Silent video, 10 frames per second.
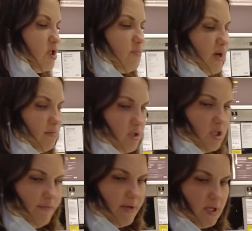даже пока мы
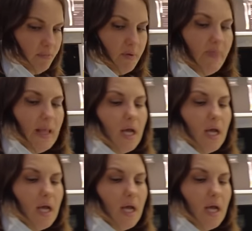жили в Анапе,